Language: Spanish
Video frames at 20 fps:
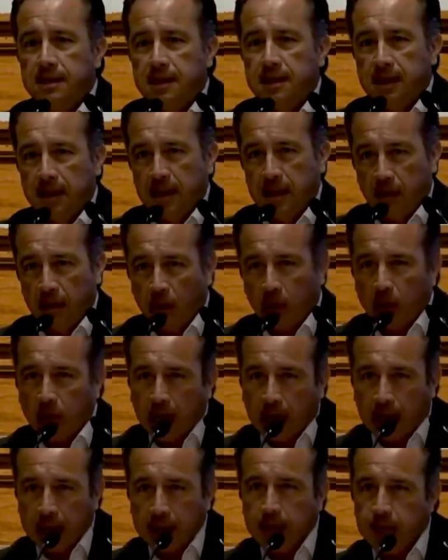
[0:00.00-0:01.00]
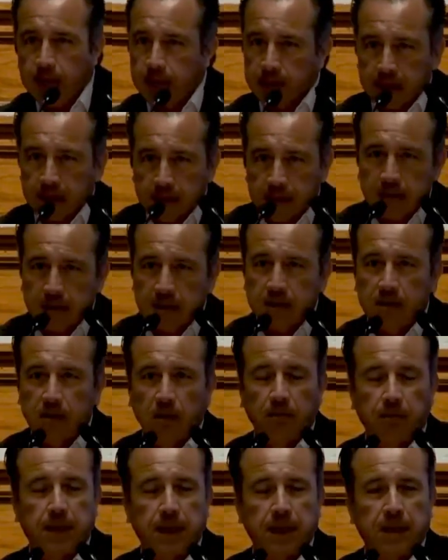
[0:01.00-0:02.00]
y los locales pues,
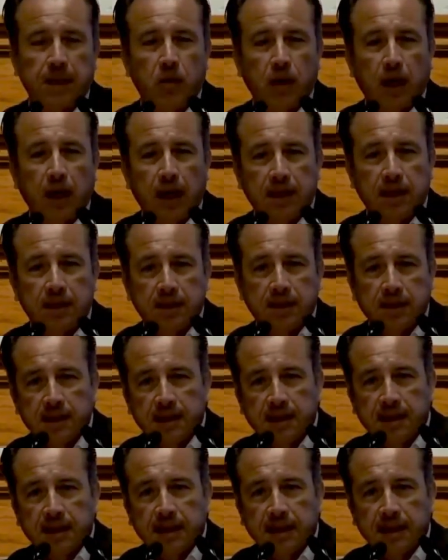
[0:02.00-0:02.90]
son particulares.